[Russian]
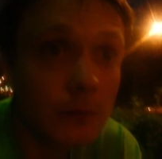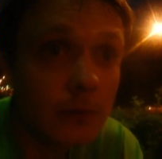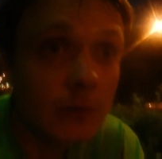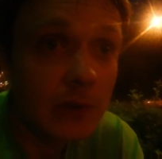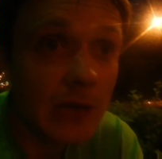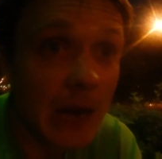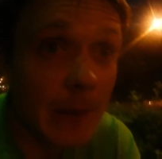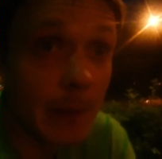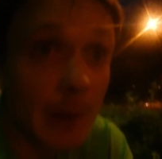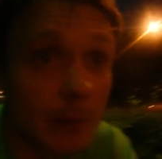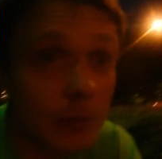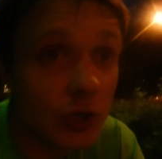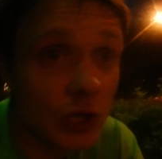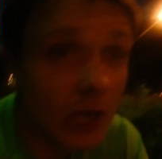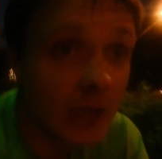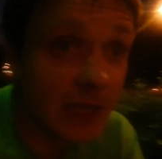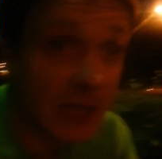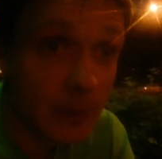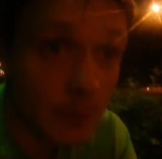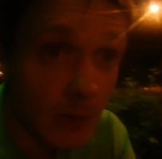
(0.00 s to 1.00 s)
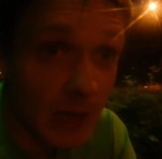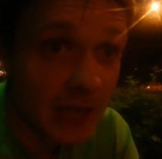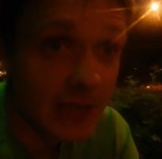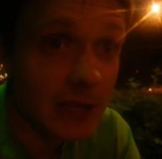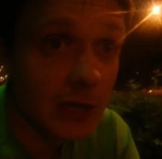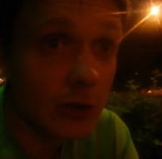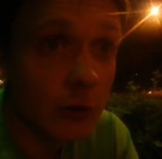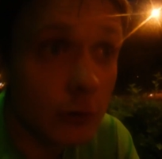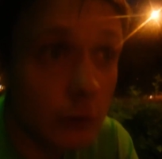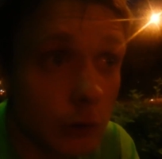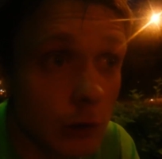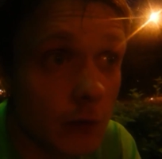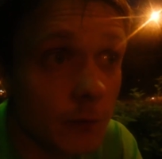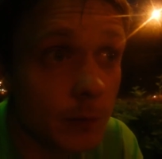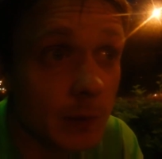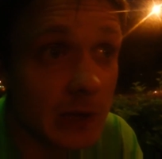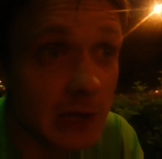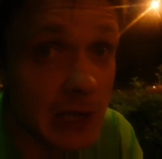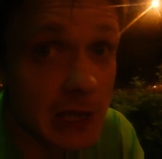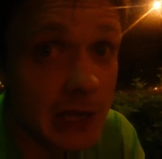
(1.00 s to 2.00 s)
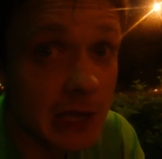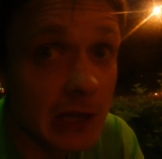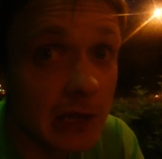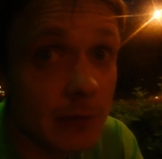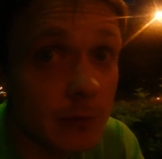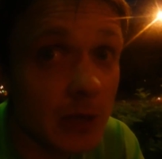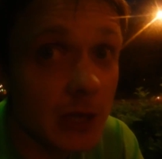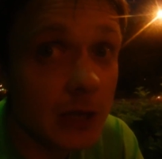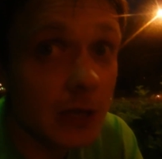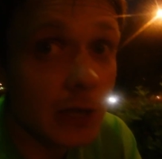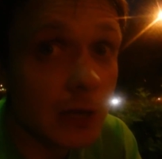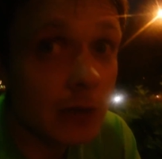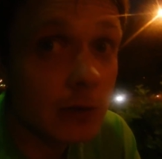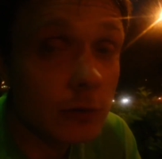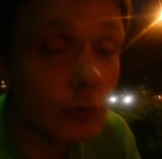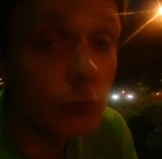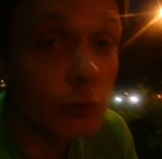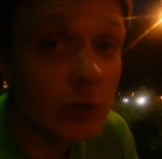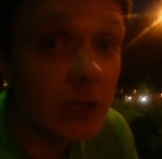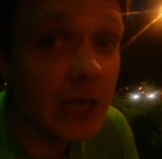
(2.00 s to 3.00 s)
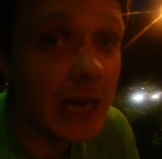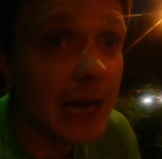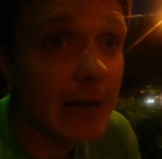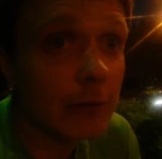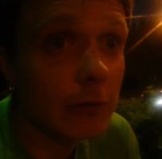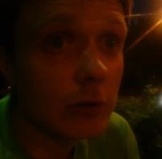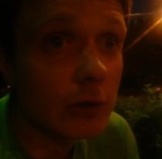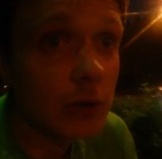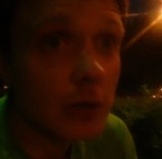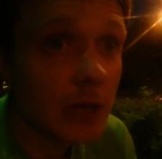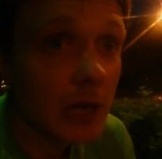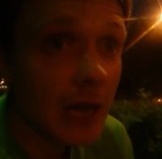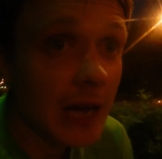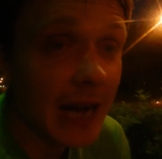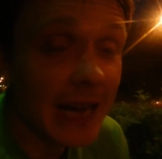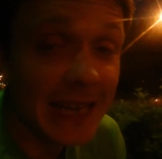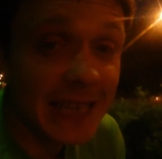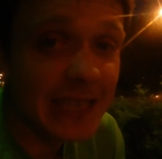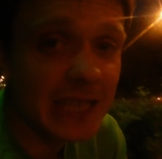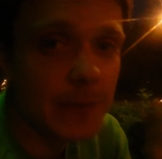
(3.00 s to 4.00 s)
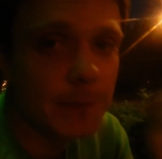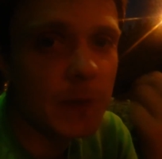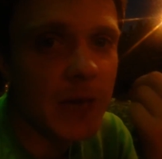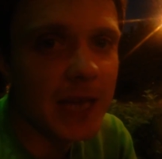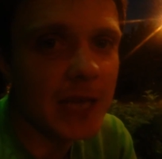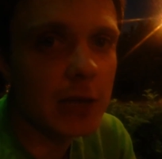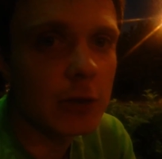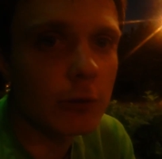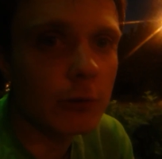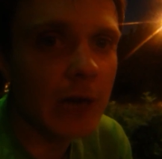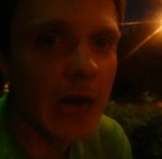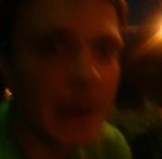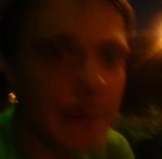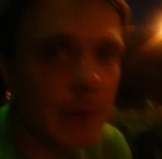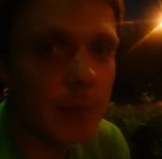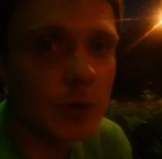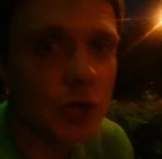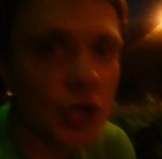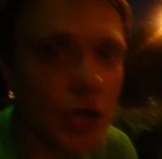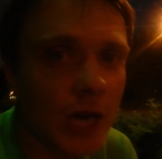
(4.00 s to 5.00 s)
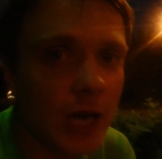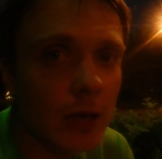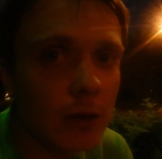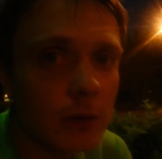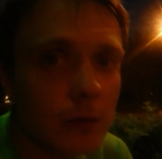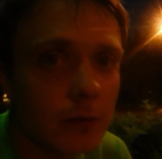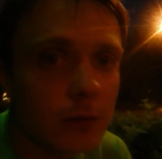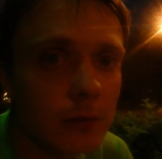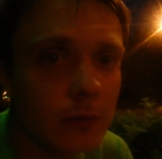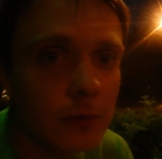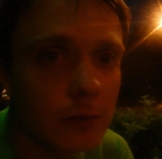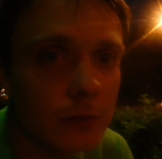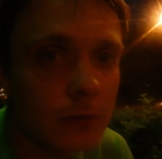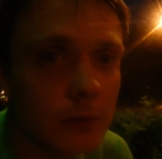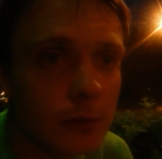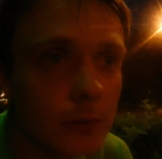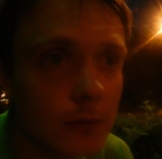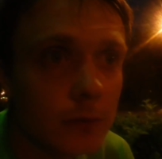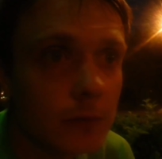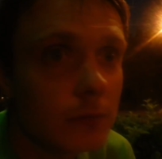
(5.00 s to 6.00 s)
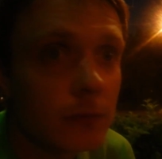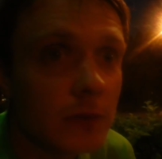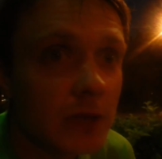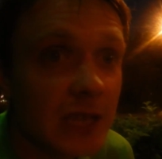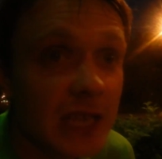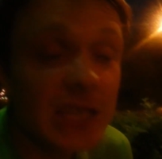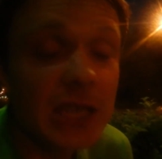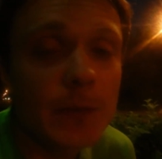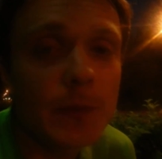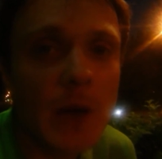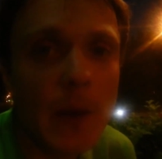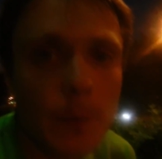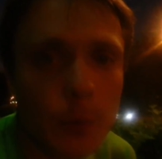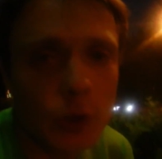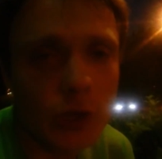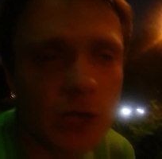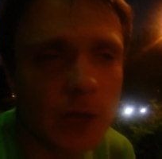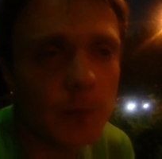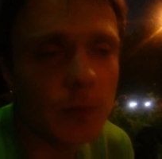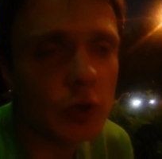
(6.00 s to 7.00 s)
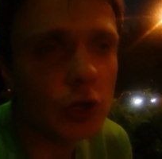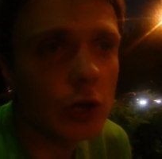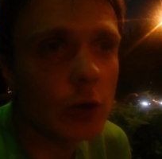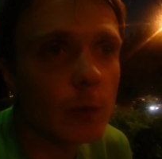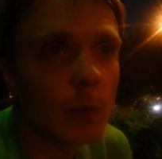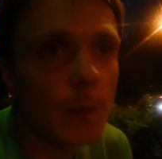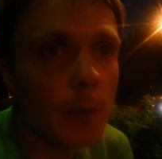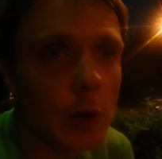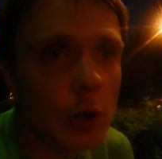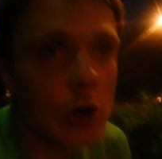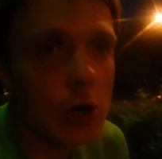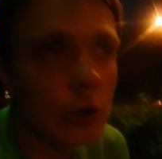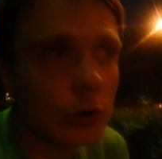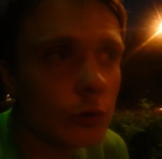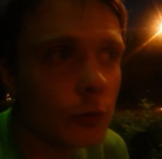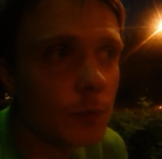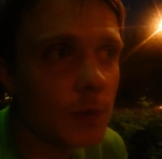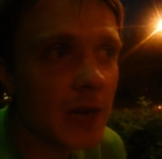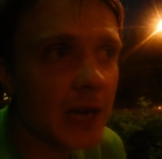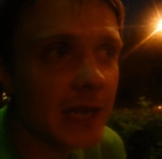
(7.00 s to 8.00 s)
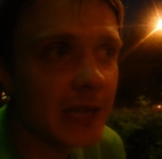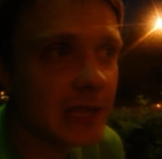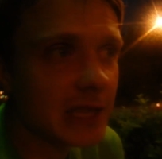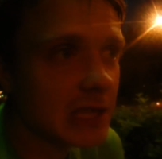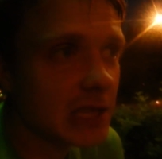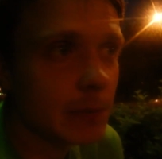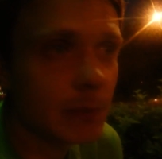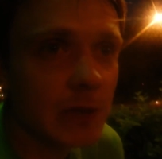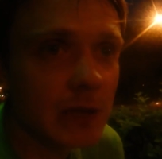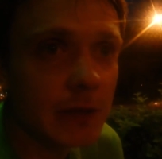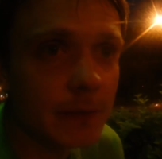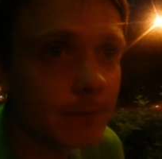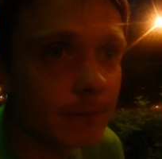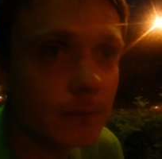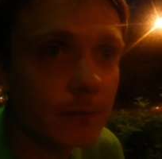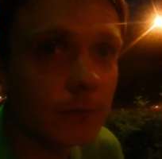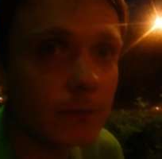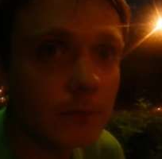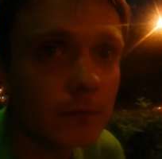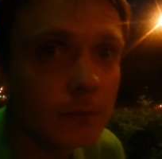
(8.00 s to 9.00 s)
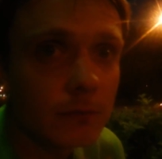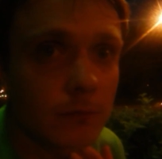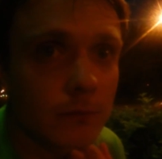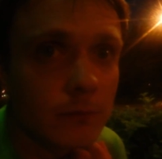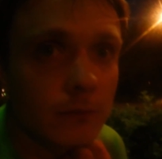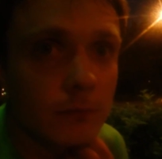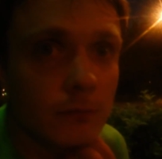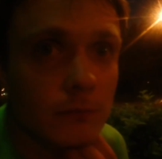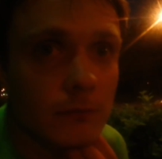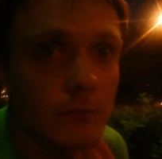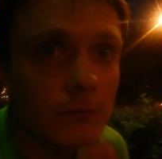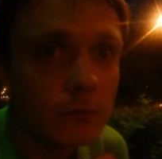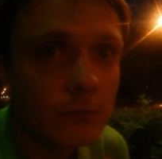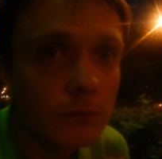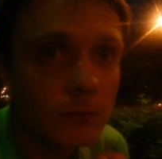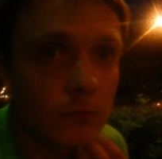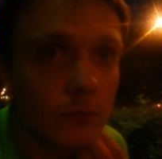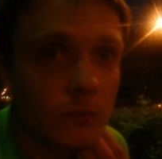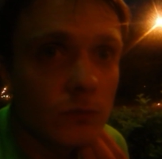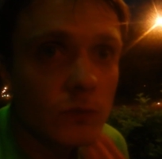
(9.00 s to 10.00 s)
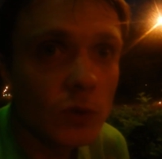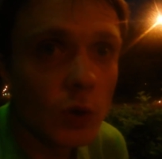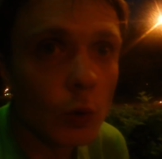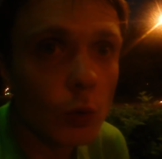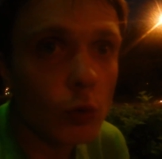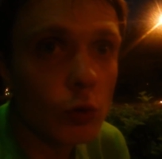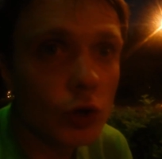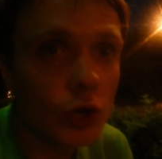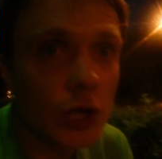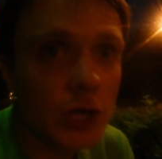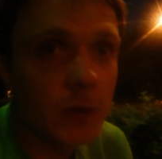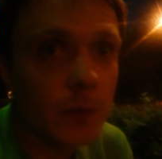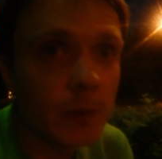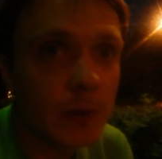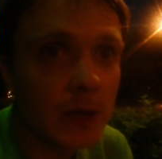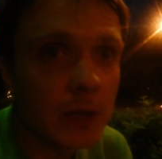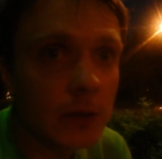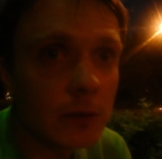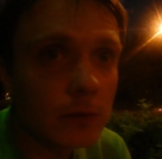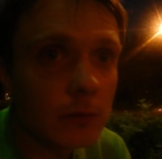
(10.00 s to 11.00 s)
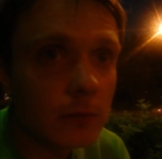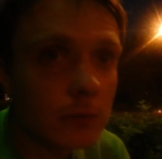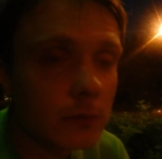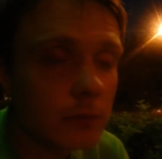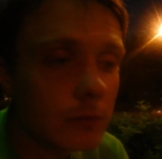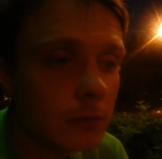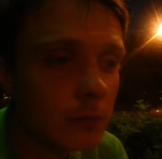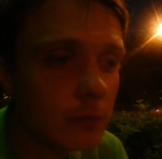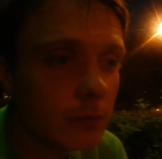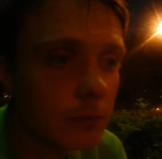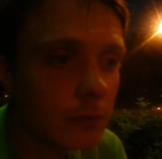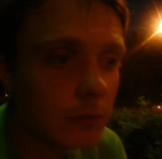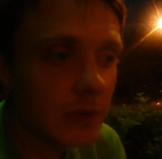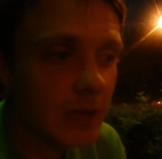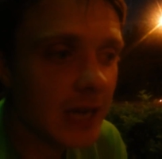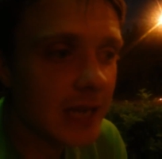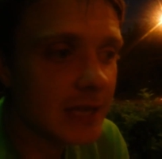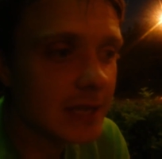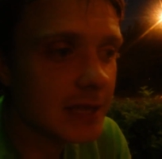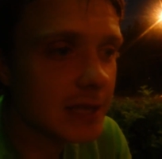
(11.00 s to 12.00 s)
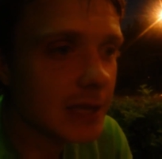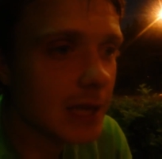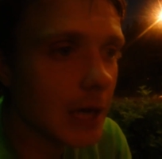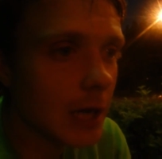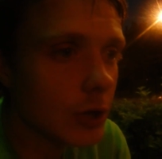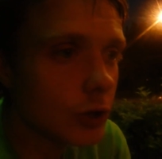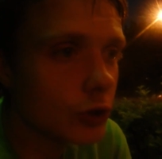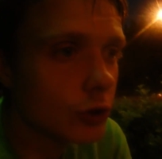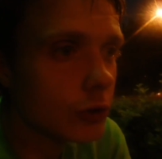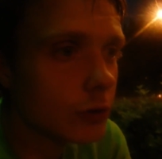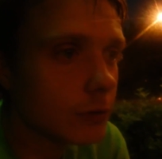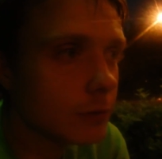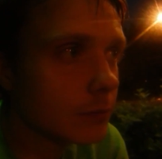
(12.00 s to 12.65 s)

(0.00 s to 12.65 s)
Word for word: Я пробежал 17 кругов по 3 километра. Ну вот как вот? А если бы я не кругами бежал? Если бы я просто пошел бы по городу бегать, это бы... Это ужас, блин. Я не знаю, что...